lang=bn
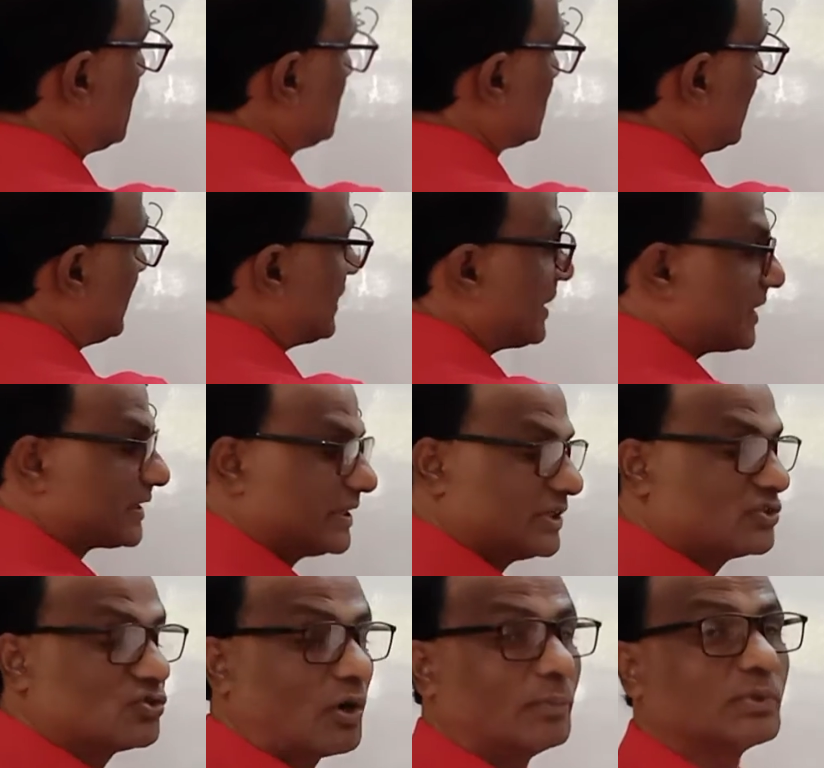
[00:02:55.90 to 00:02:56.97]
তাহলে এখানে কি
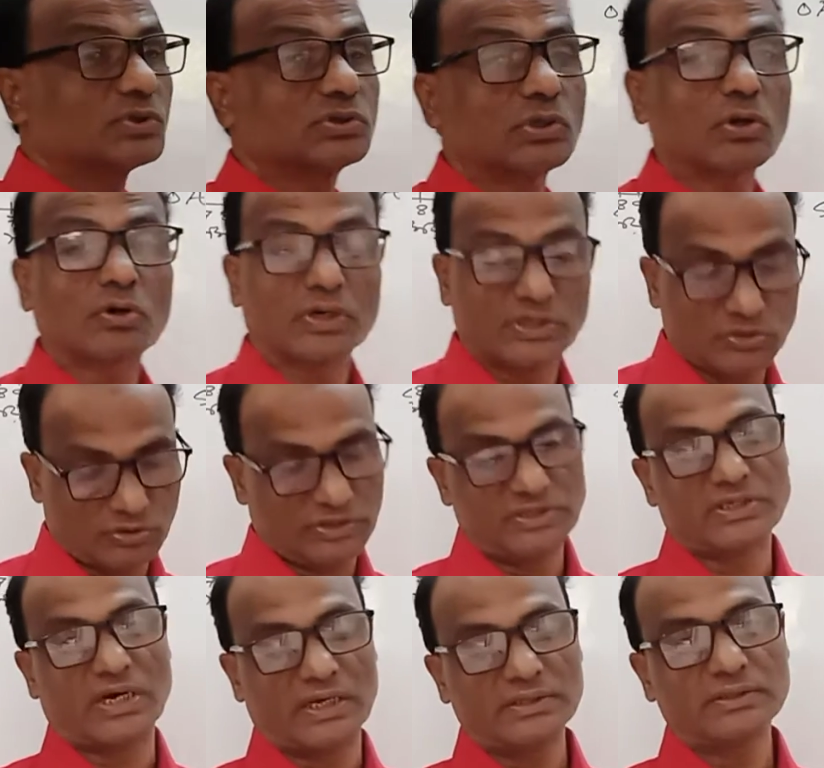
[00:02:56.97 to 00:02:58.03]
সমত্তরণে যদি
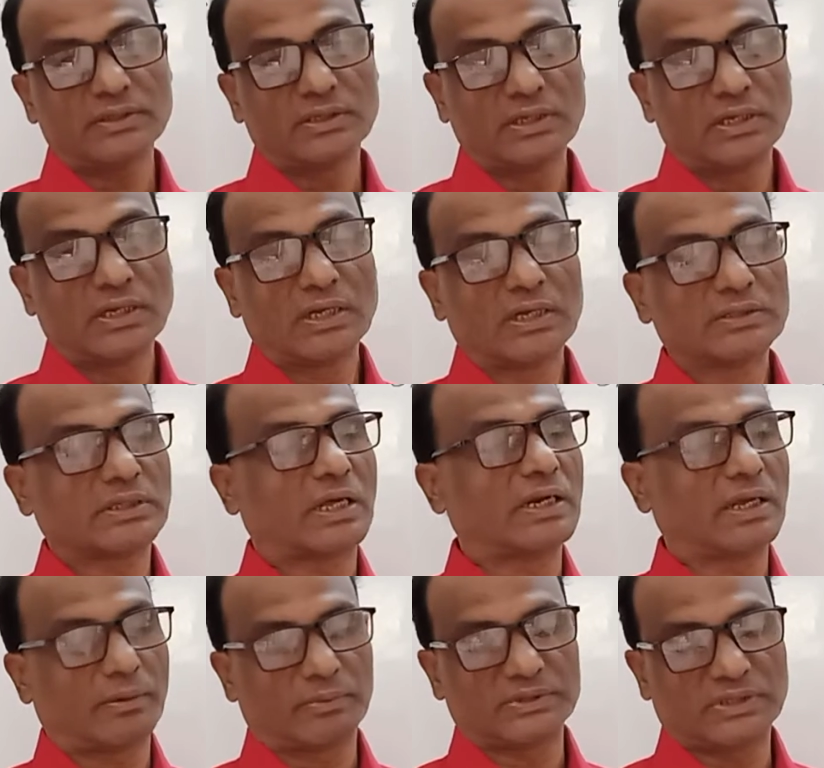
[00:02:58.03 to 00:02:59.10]
যাই তাহলে
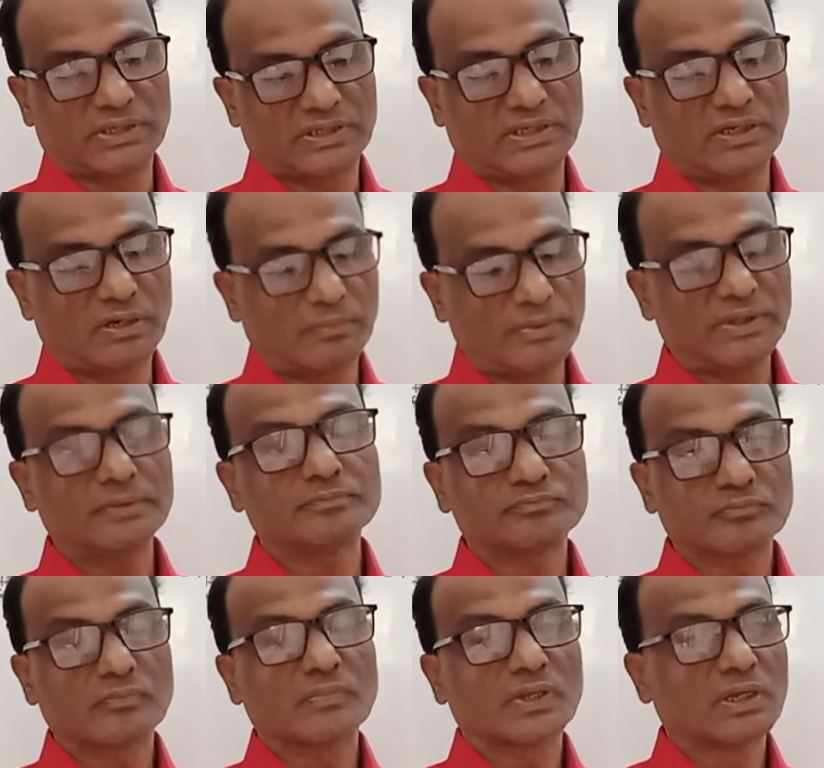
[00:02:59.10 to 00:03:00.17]
আমাদের কি হবে
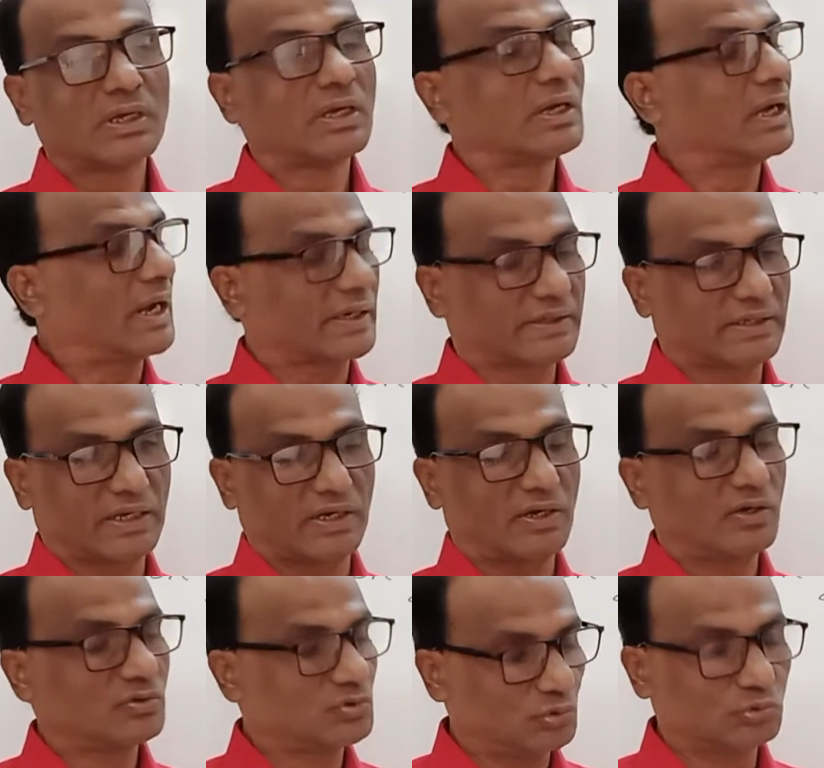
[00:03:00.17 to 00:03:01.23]
একটা
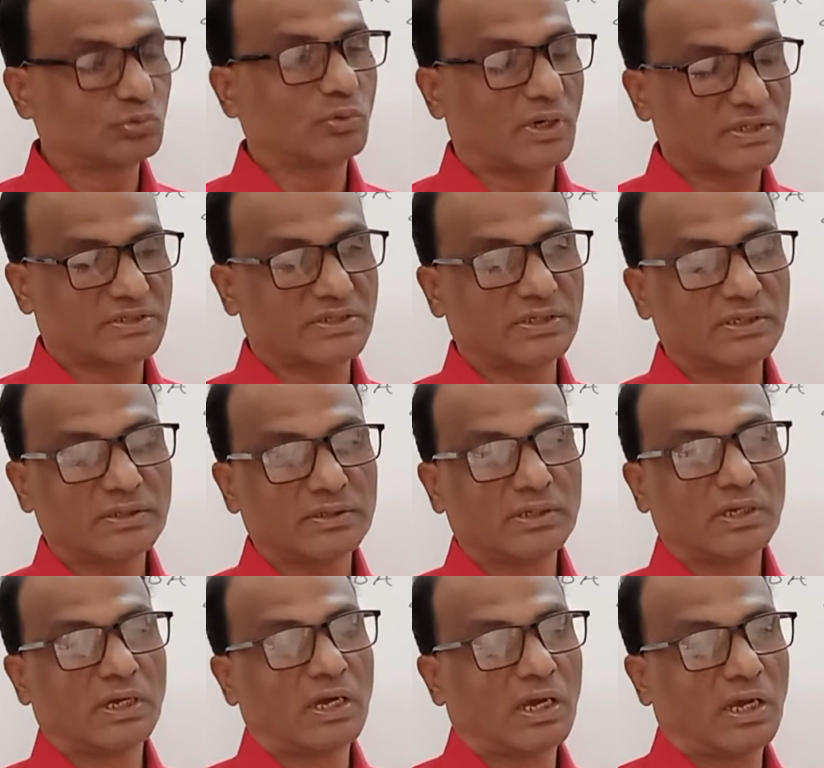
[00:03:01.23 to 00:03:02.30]
সূত্র আছে
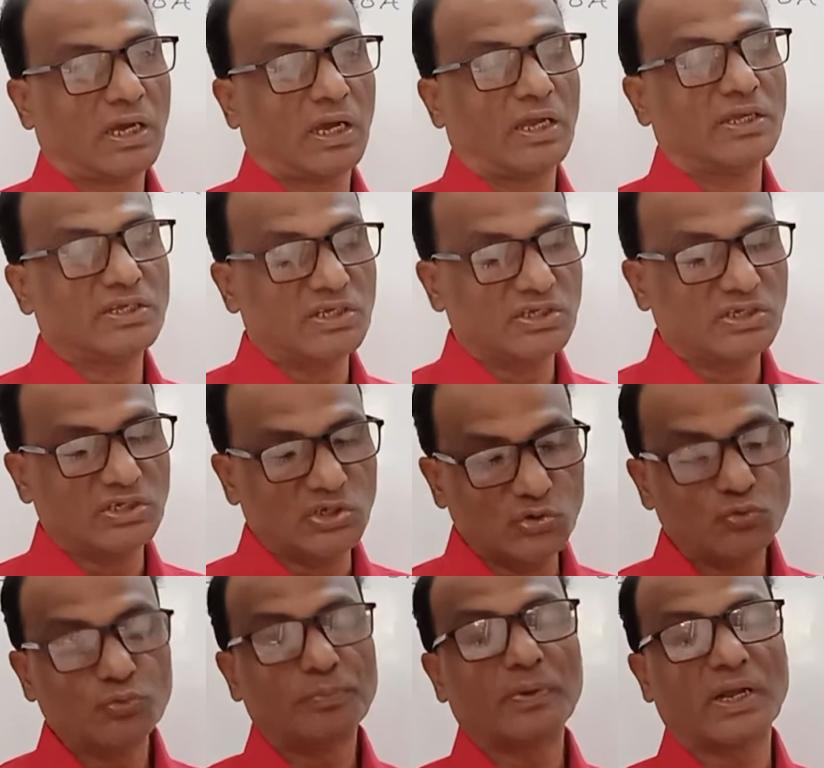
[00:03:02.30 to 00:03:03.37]
ইউ
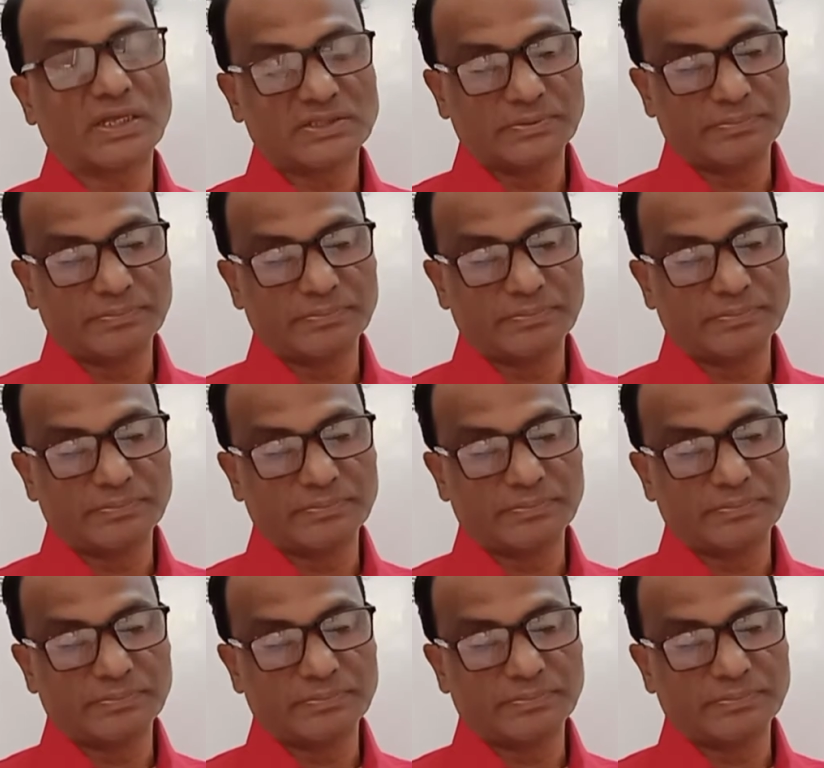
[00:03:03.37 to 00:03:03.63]
প্লাস